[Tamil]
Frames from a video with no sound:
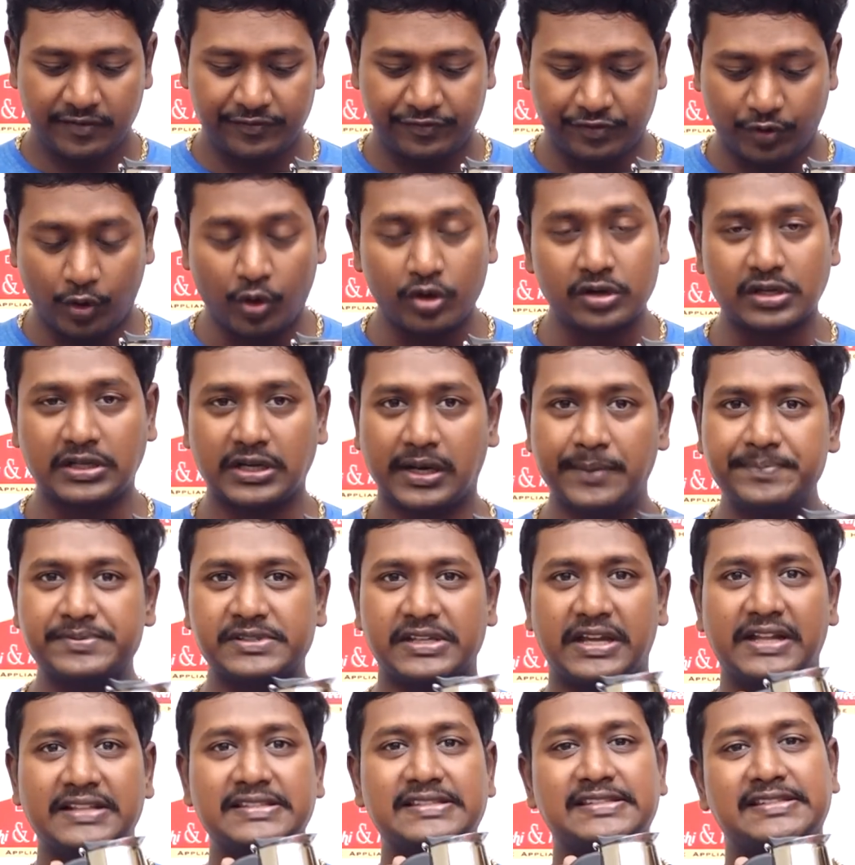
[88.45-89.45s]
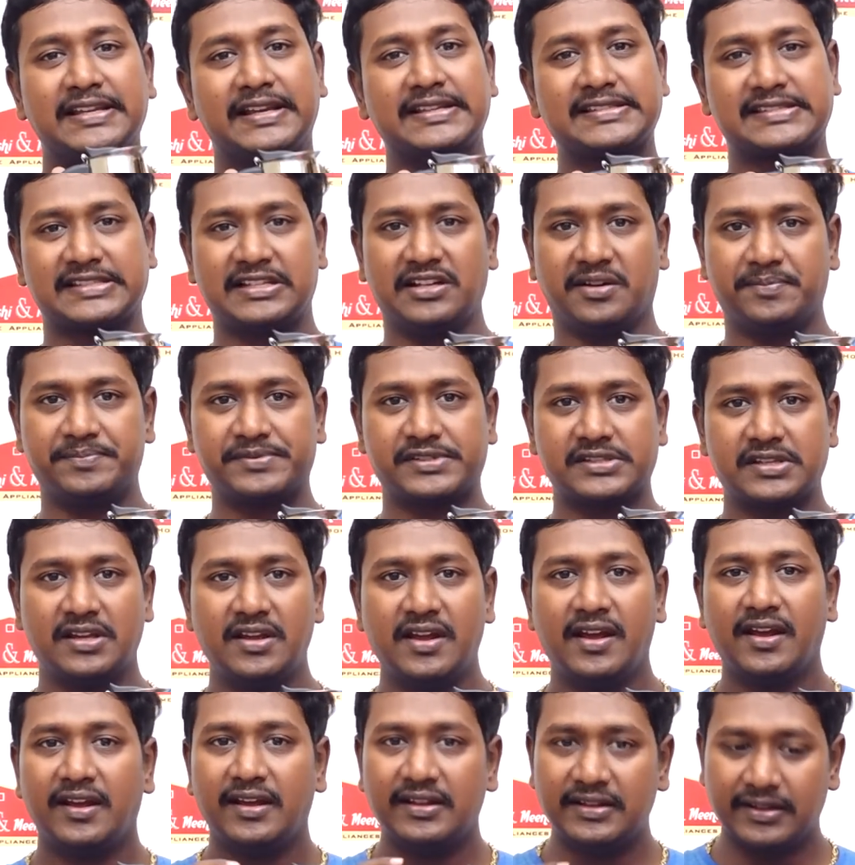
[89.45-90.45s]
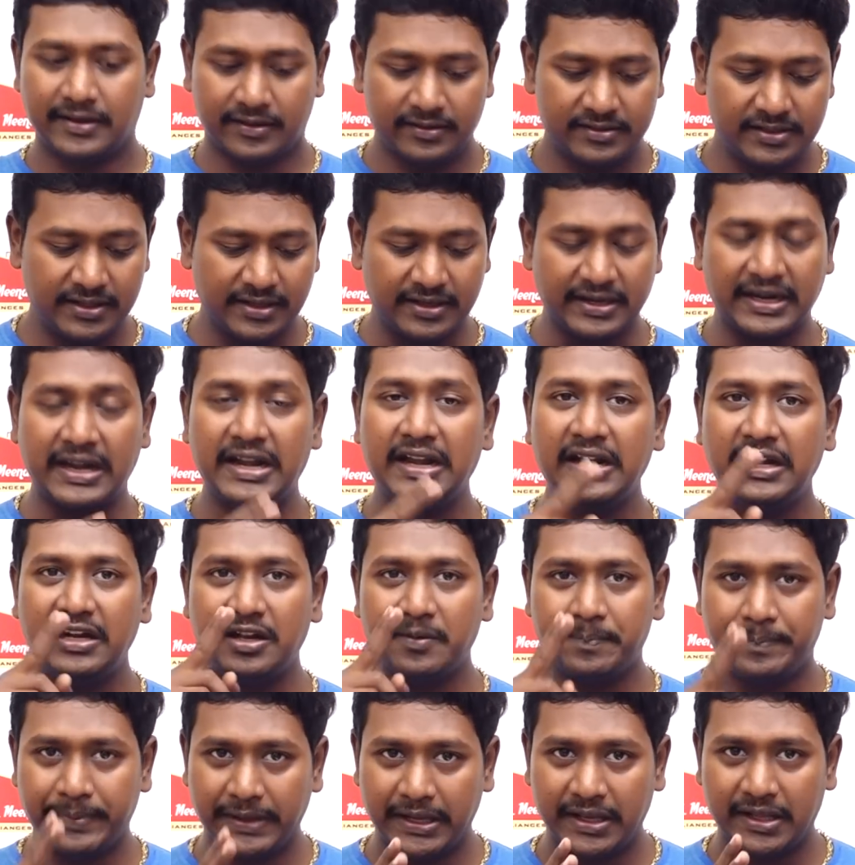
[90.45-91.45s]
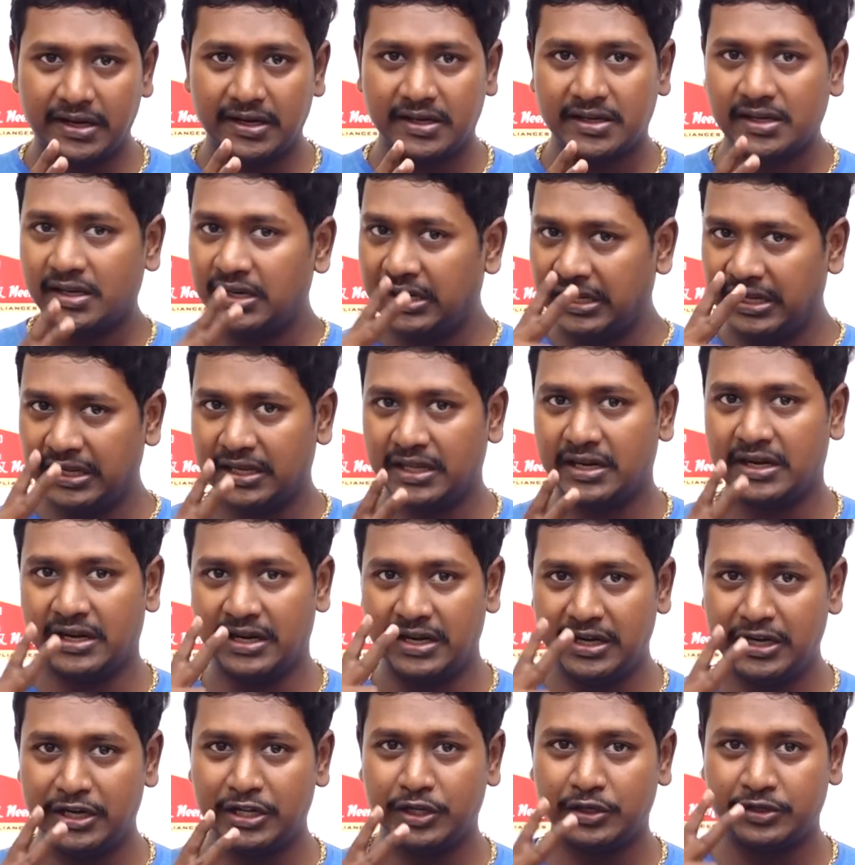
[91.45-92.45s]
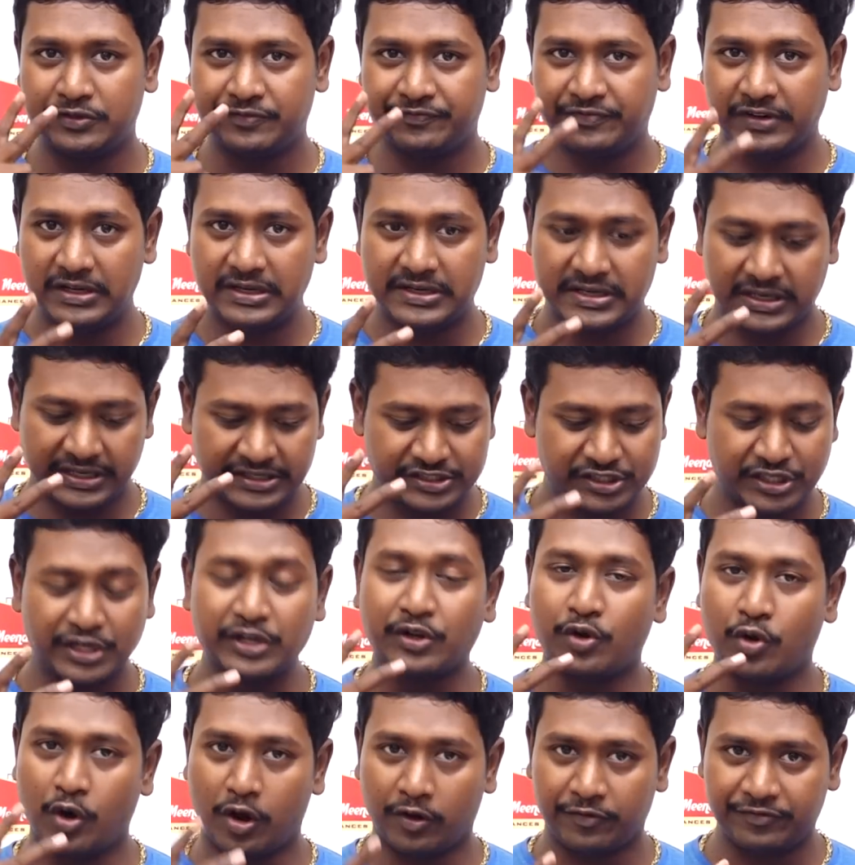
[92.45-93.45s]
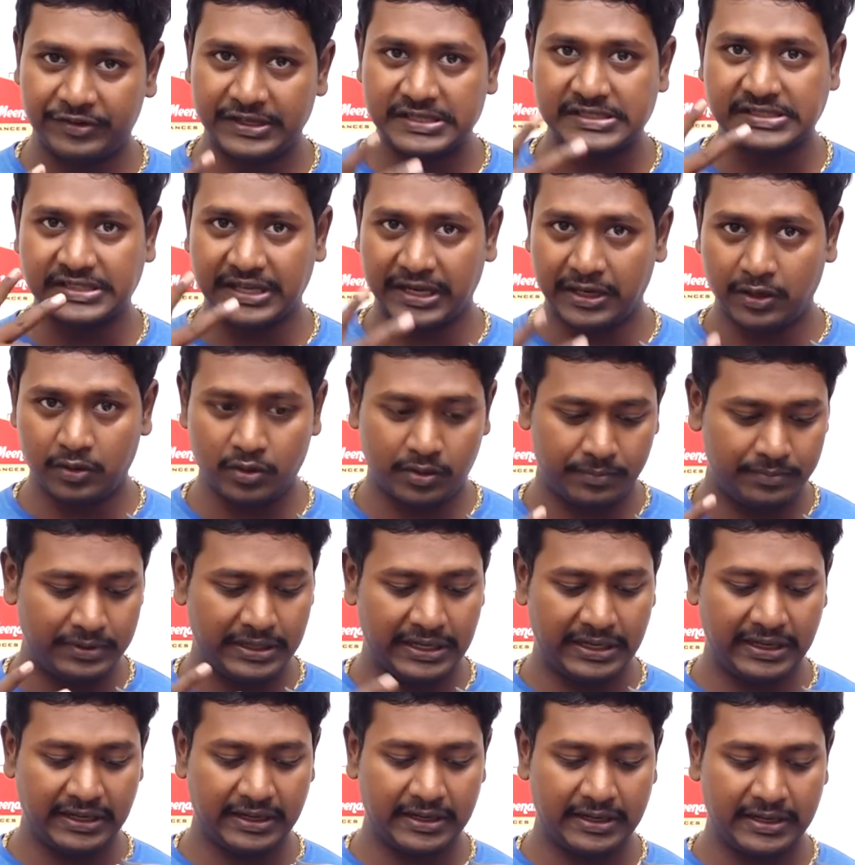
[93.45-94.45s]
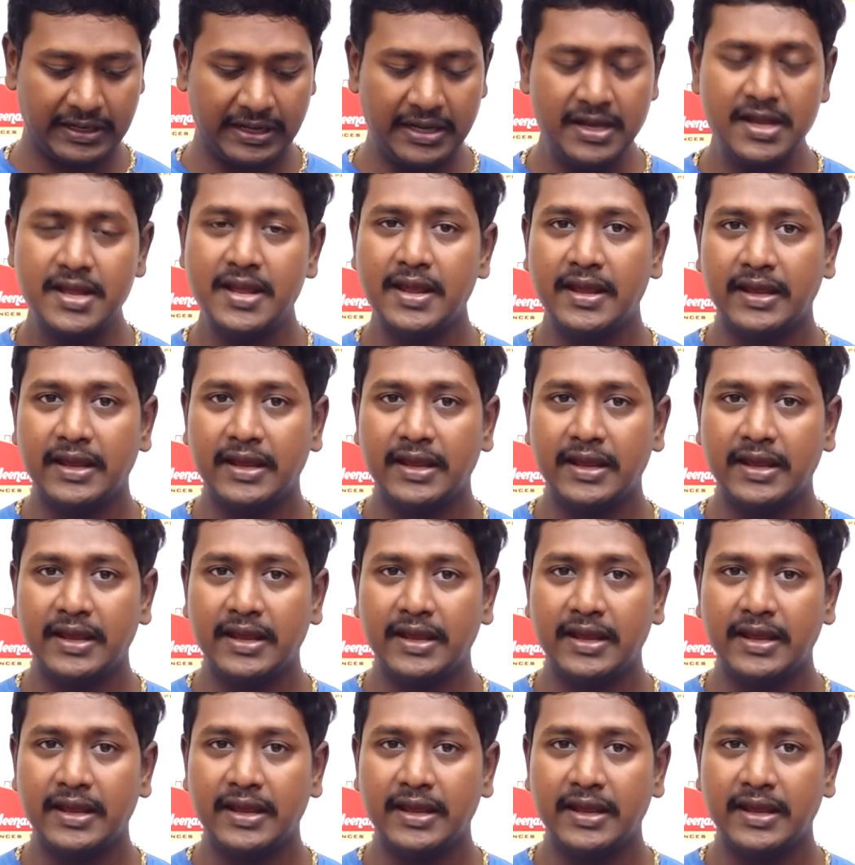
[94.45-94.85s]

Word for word: ஃபோர் கப்ஸ் அண்ட் சிக்ஸ் கப்ஸ் இதாவது ரெண்டு பேருக்கு நீங்கள் ரெண்டு ஃபில்ட்ரேஷன் காஃபி செய்யணும் அப்படின்னீங்கன்னா